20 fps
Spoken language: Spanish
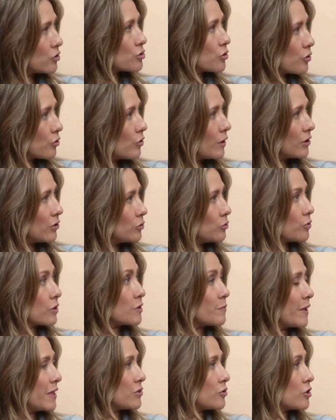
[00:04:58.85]
son cuando tu
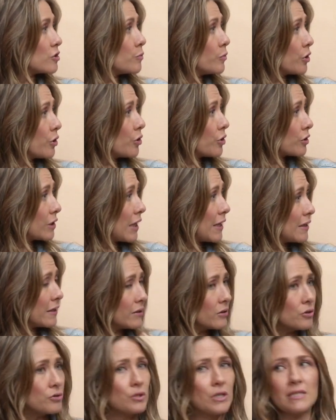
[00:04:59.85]
respiración es muy corta,
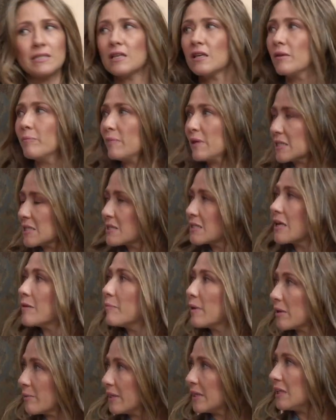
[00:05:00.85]
entonces empiezas a
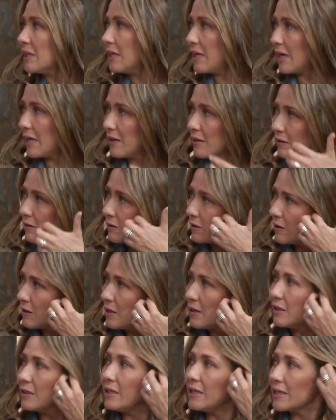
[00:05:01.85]
hiperventilar
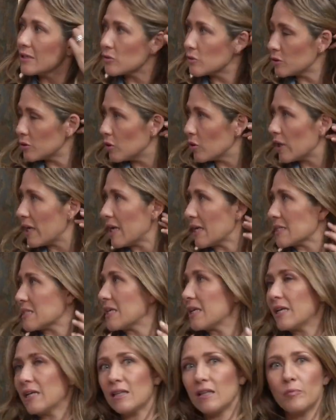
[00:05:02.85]
y eso es lo que
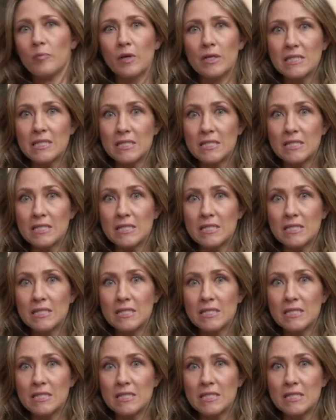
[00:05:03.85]
hace que te puedas